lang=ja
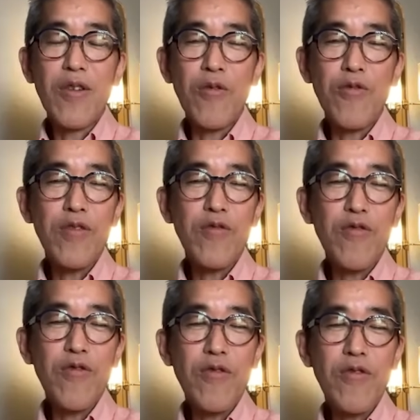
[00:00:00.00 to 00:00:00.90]
本当は
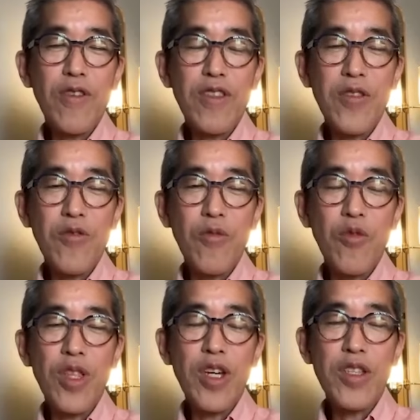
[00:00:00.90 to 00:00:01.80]
そういうちゃんと
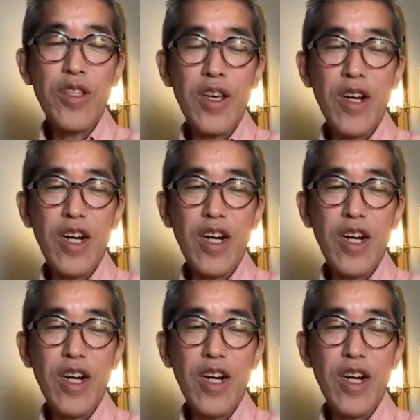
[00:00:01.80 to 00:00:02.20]
問題点、